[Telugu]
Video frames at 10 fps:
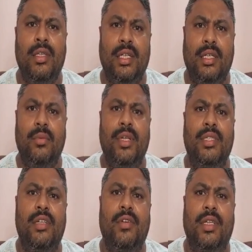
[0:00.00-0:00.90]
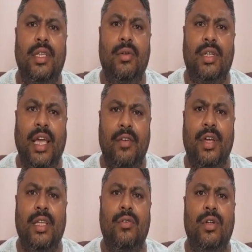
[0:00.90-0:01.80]
చట్టం తెలిసిన వ్యక్తి ఒక
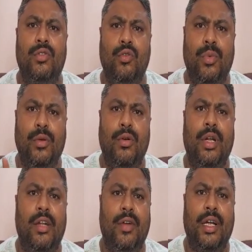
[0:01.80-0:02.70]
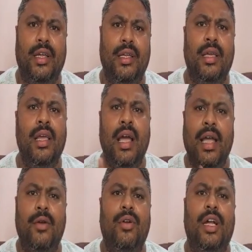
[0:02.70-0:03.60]
న్యాయవాదిగా ఉండి సుప్రీంకోర్టు అడ్వకేట్ అని
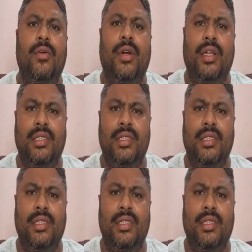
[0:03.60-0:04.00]
హైకోర్టు అడ్వకేట్ అని